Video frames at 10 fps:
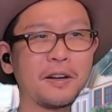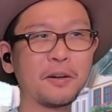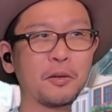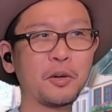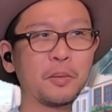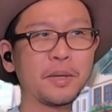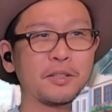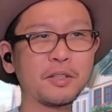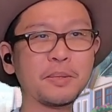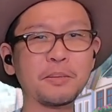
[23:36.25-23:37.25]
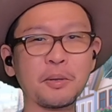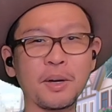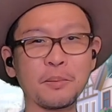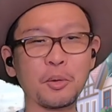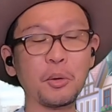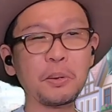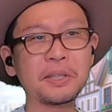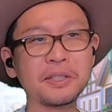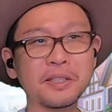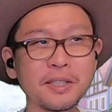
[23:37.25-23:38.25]
あの、ベルゼブブとかにも納
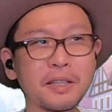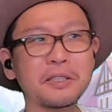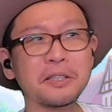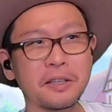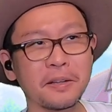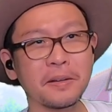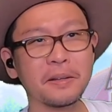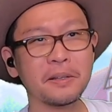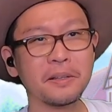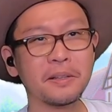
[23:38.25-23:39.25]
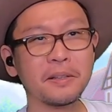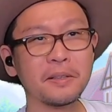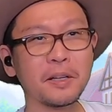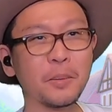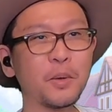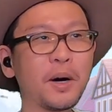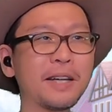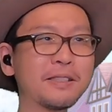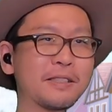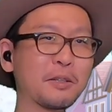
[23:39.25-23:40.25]
品したりして。なんかもう、
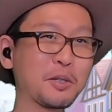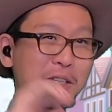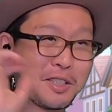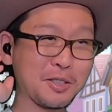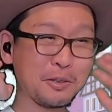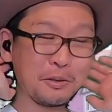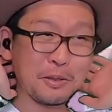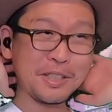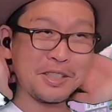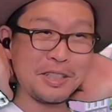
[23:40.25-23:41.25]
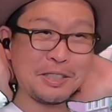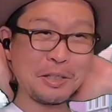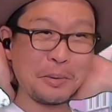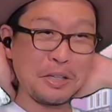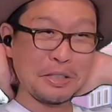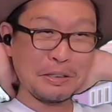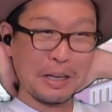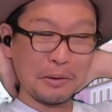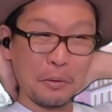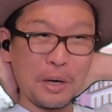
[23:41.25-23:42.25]
暑さとかが仕事とかしなくてもいいく
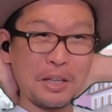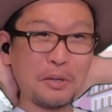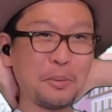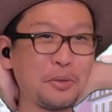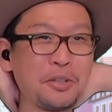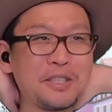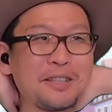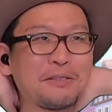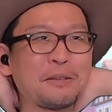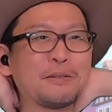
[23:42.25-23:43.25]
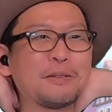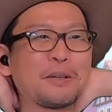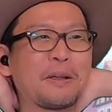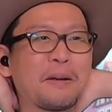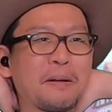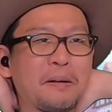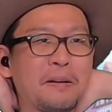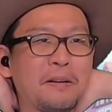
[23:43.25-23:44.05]
らいのお金を持ってきてくれるんじゃないかな。